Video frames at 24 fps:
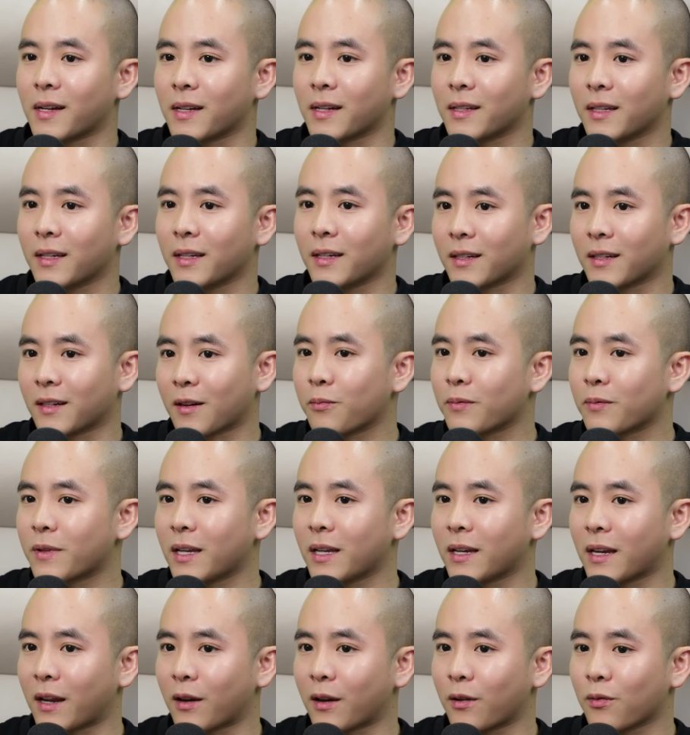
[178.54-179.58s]
ấy thì công
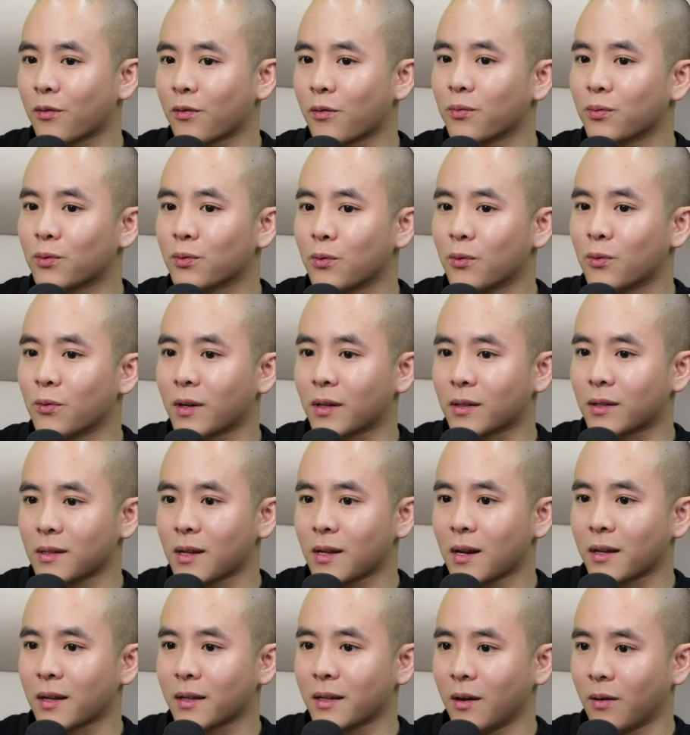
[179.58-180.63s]
ty này nó cũng thu được
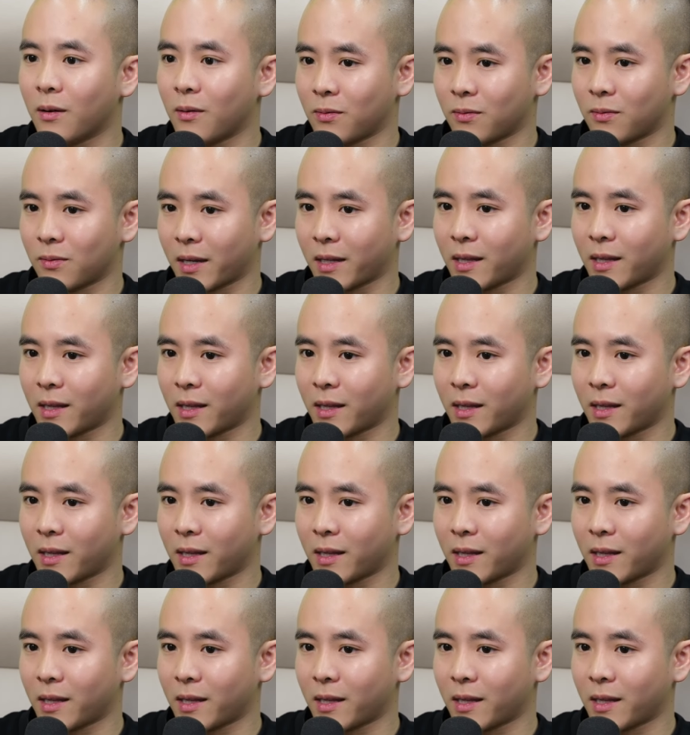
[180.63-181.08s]
rất là nhiều